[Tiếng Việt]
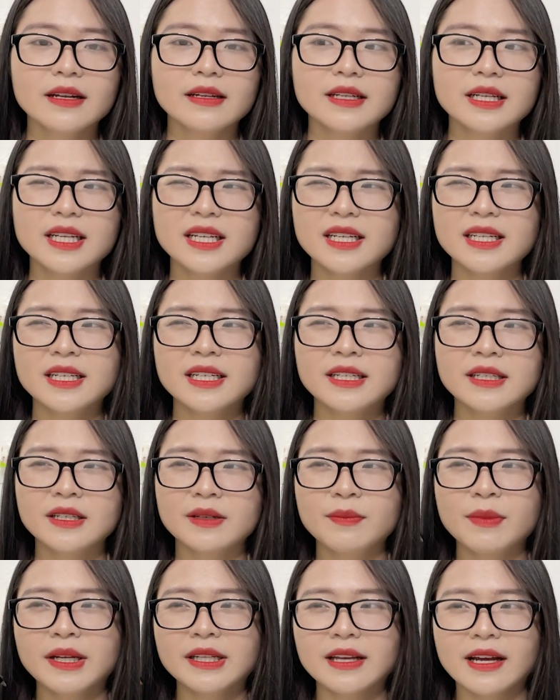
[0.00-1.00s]
thì
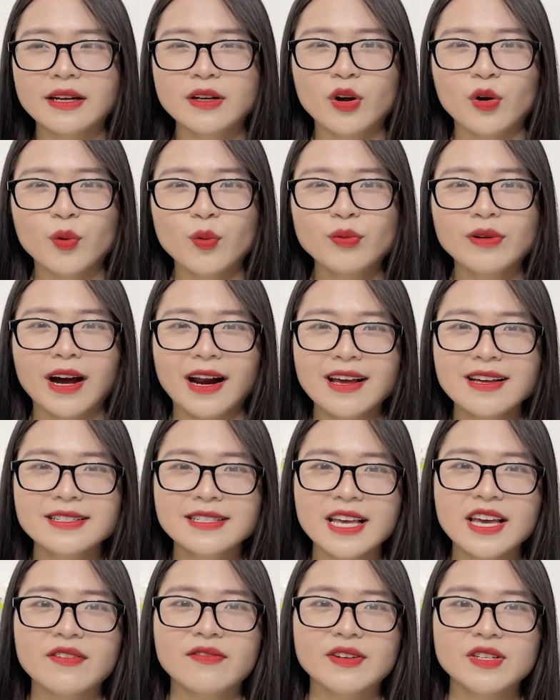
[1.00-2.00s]
mình thấy nó cũng khá là
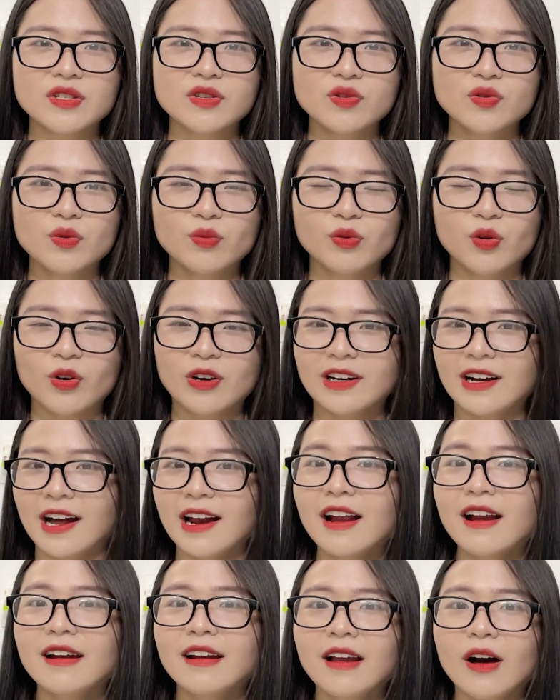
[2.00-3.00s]
rẻ và sử dụng nó khá
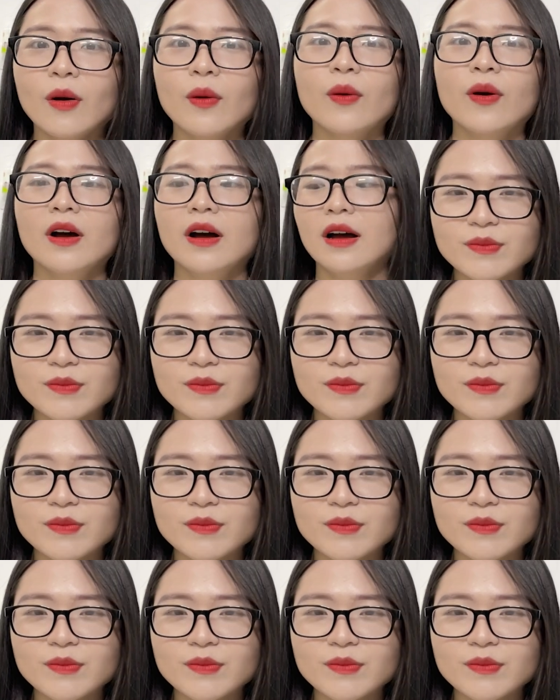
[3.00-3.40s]
là lâu.